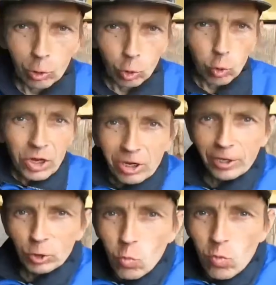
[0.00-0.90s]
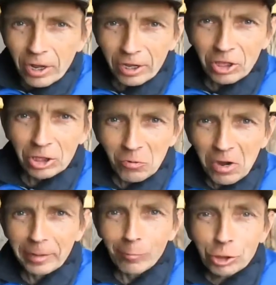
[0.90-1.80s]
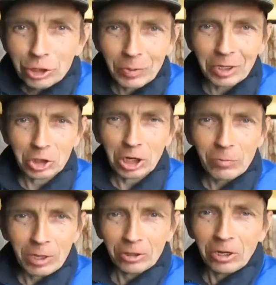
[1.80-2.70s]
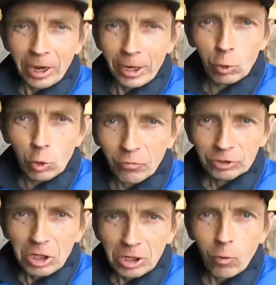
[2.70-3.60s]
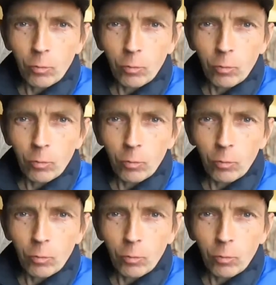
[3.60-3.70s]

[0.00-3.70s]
Любителей юмора и танцевальной музыки приглашаем на канал анекдотов. Ссылка в